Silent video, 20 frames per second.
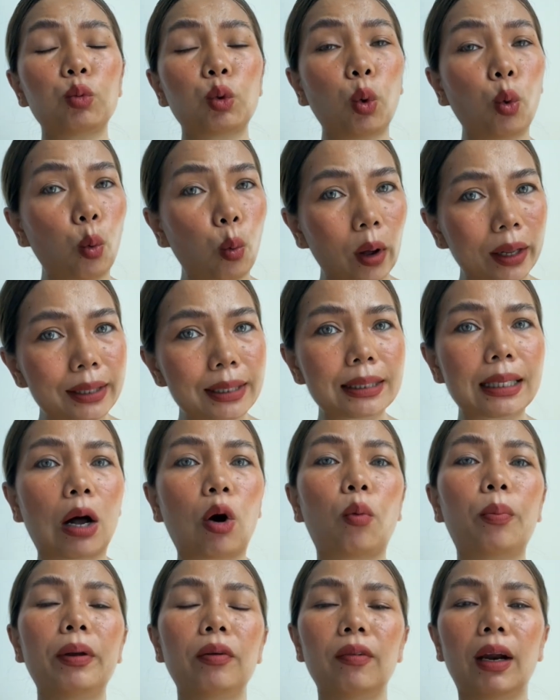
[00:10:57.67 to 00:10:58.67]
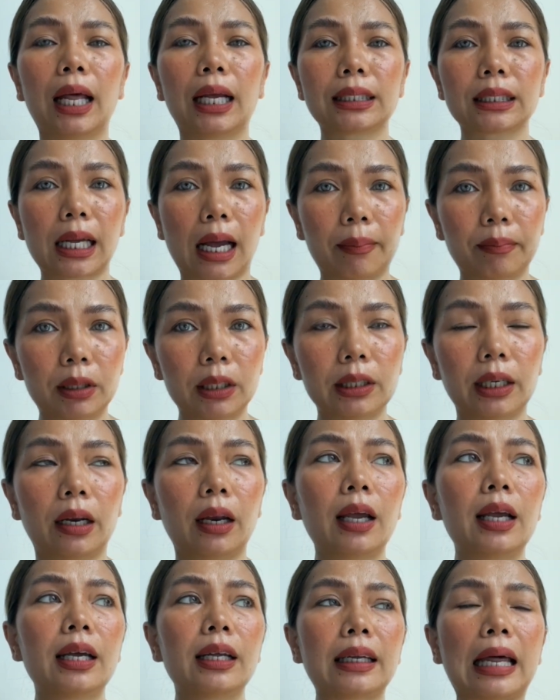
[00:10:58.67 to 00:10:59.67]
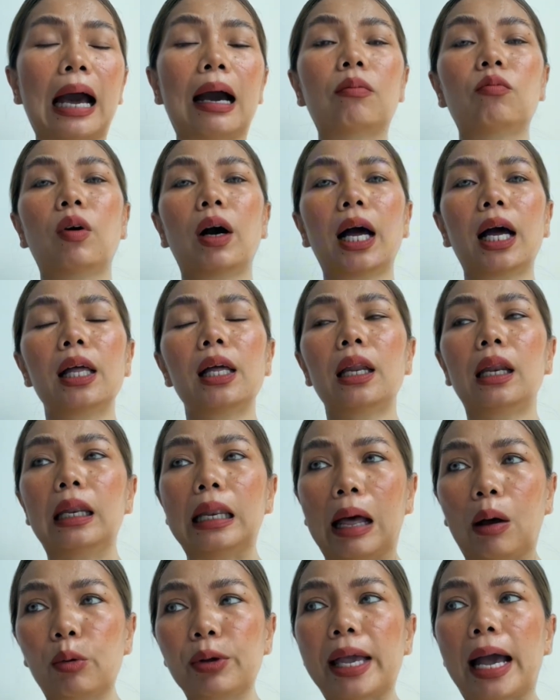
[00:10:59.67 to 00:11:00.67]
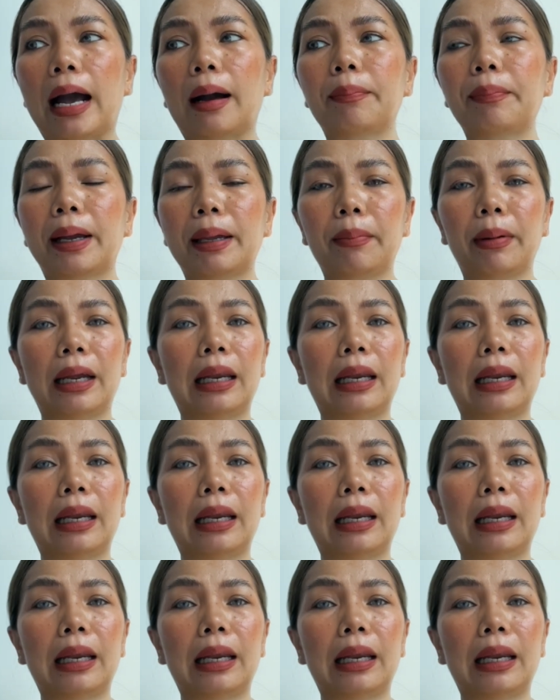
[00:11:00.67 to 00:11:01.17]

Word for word: ทุกวันเสาร์เป็นเวลาสามเดือนถามว่าเราอยากไปไหม